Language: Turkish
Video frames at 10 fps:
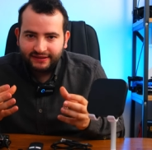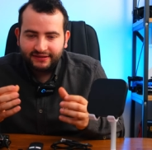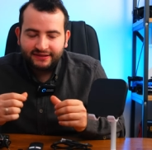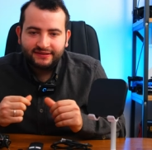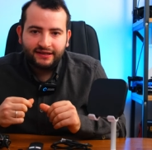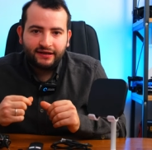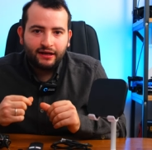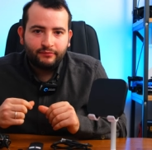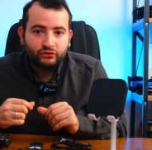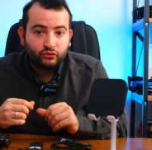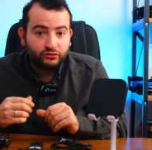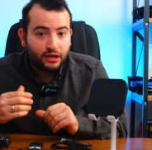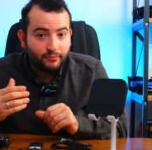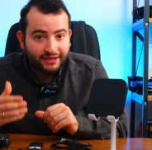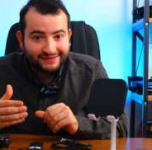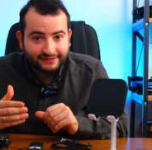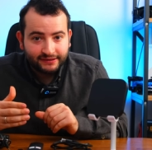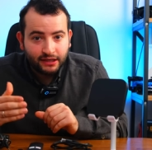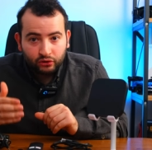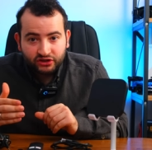satıcısından almak çok daha
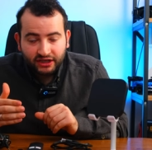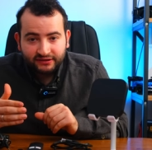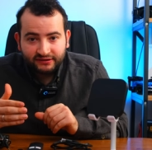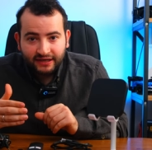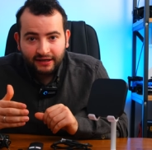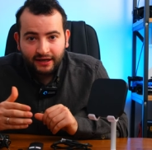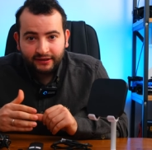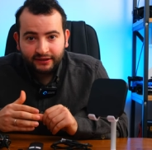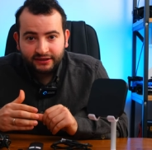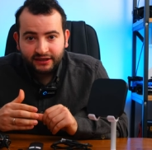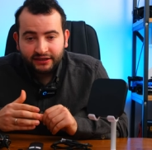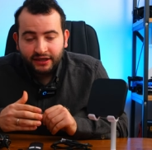mantıklı olacaktır değerli arkadaşlar.